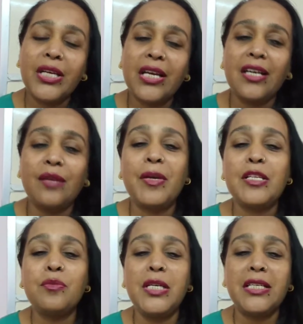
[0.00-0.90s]
के घर पे
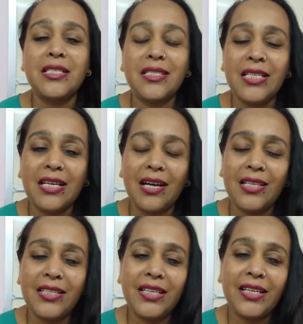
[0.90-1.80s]
स्प्लिटन्स
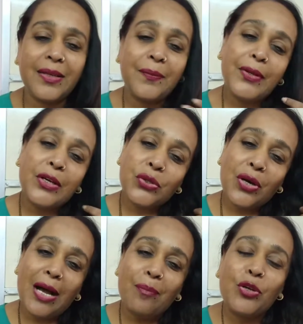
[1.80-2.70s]
निकाल दिए हैं तो
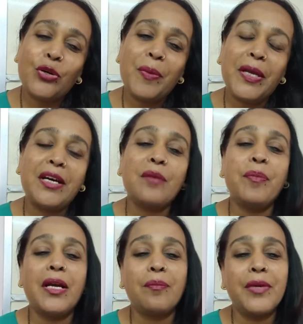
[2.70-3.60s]
आप लोग भी घर
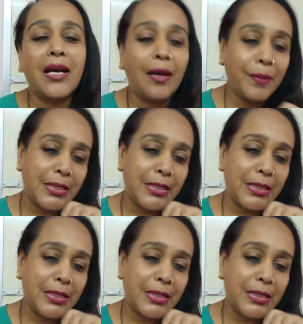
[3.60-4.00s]
पे अपने आप